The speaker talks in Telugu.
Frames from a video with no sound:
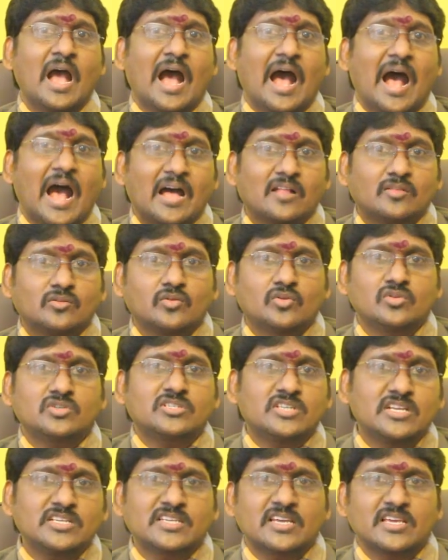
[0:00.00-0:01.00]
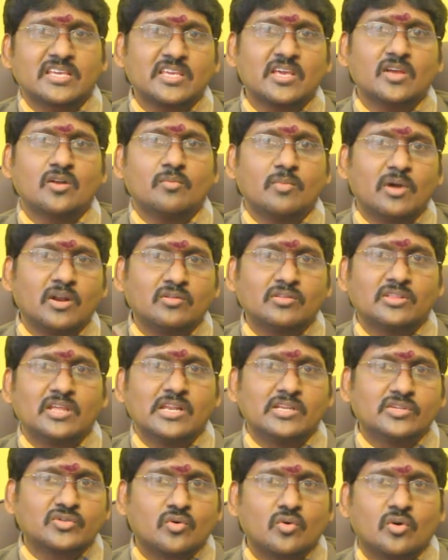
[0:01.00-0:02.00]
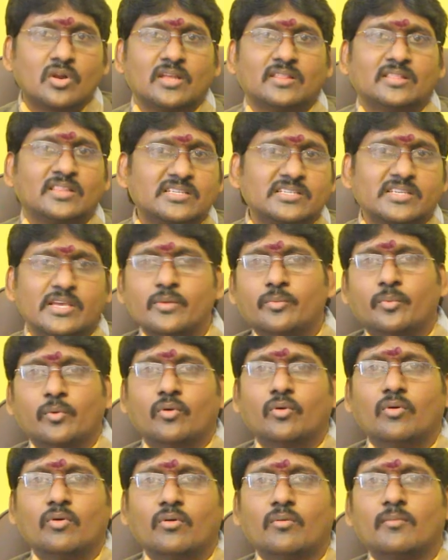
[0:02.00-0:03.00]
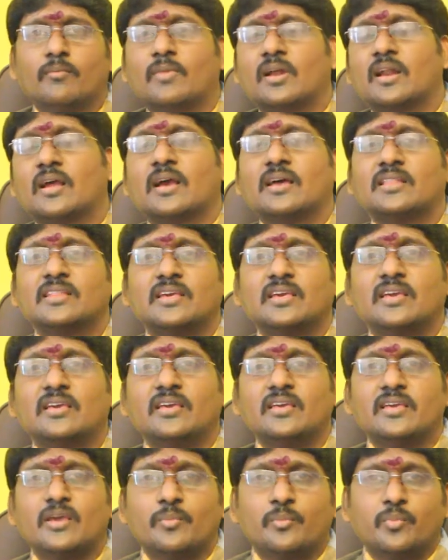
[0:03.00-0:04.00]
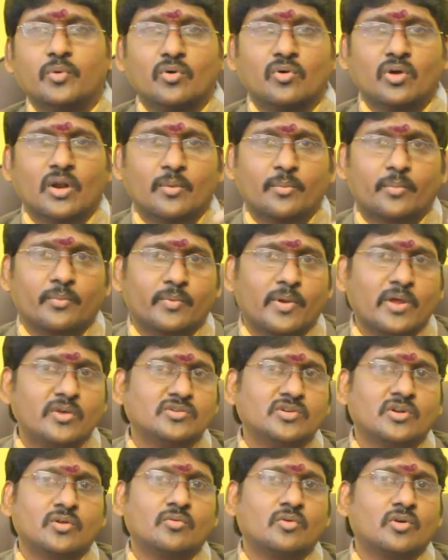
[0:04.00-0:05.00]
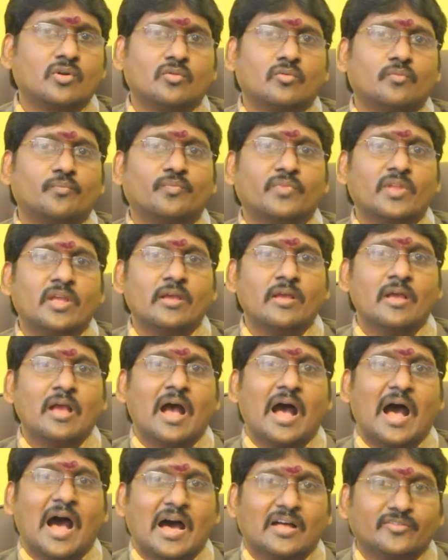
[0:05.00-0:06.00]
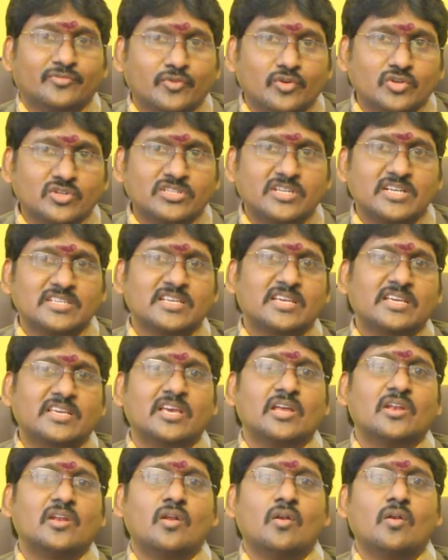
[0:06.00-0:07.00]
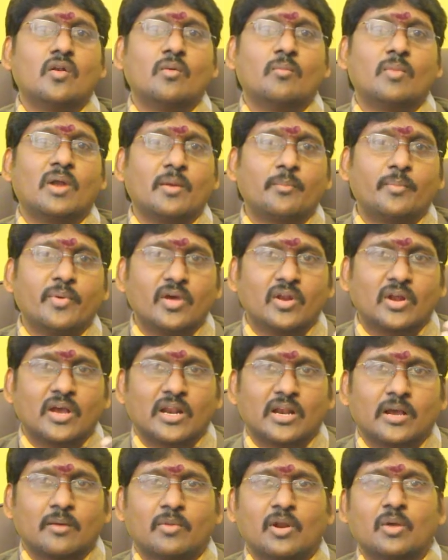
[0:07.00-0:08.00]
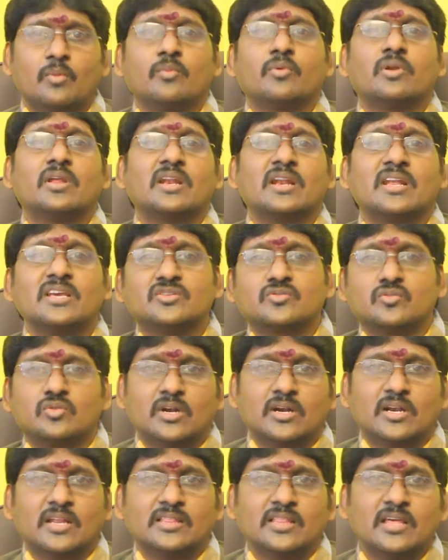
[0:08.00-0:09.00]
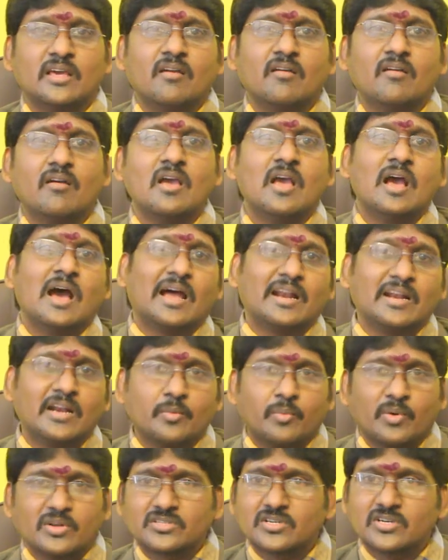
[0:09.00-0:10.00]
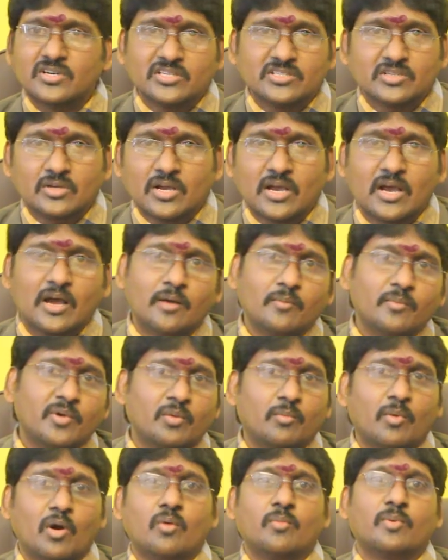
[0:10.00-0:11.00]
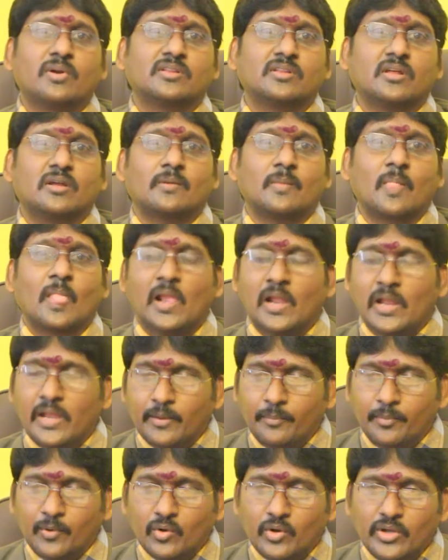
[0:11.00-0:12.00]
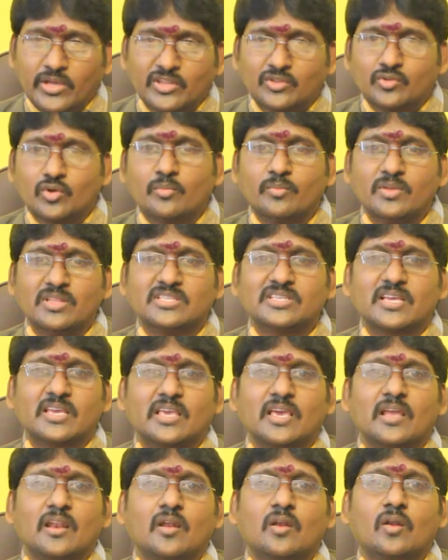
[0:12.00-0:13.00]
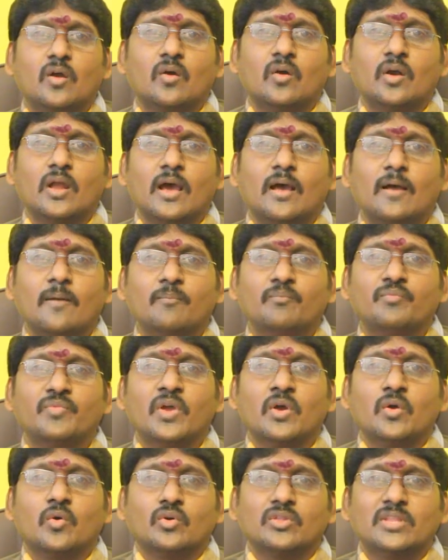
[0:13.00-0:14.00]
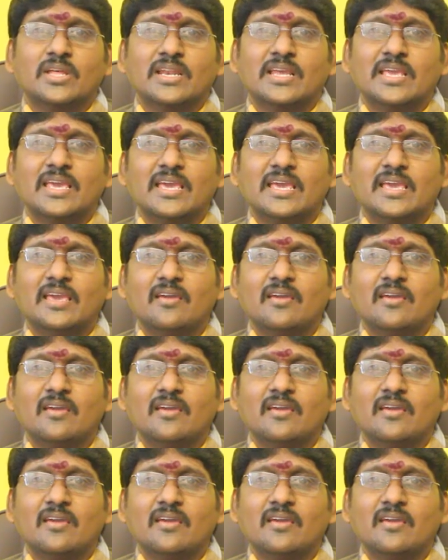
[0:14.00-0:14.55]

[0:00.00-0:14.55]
ఆ అదృష్ట సంఖ్యను మనం తెలుసుకోనంతసేపు మనకు అది ఎప్పుడు కూడా ప్రయోజనం ఉండదు ఆ అదృష్ట సంఖ్యలలో మన పేరు కనుక మనం నిర్ణయించుకున్నట్టయితే హండ్రెడ్ పర్సెంట్ నిజంగా మీరు బాగుపడతారు ఇప్పుడు ఈ తొమ్మిది సంఖ్యలలో కూడా కొందరికి